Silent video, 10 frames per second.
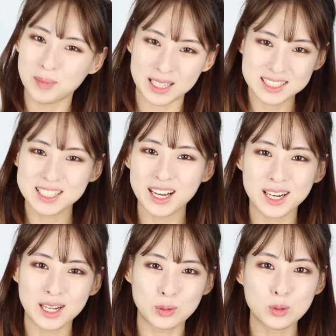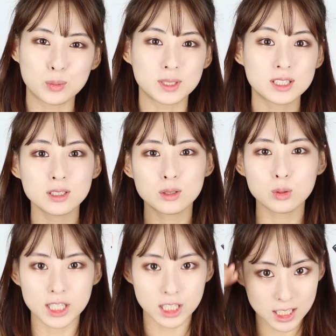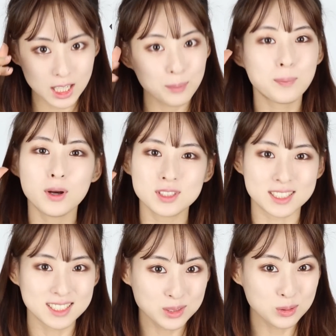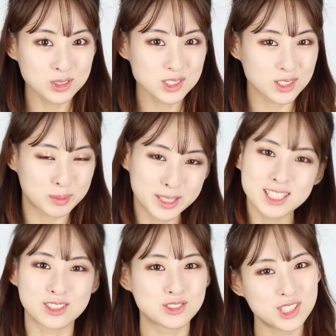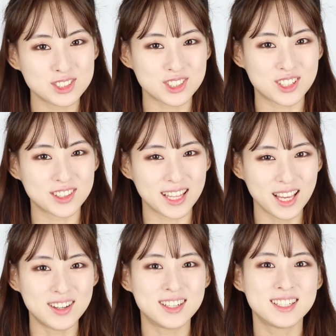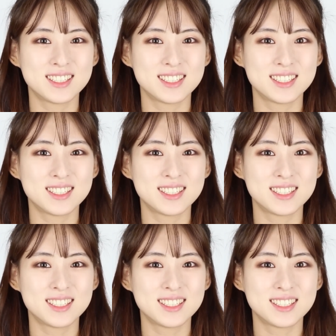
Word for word: 마스카라로 밑으로 길게 뻗은 속눈썹을 연출해줄 건데요.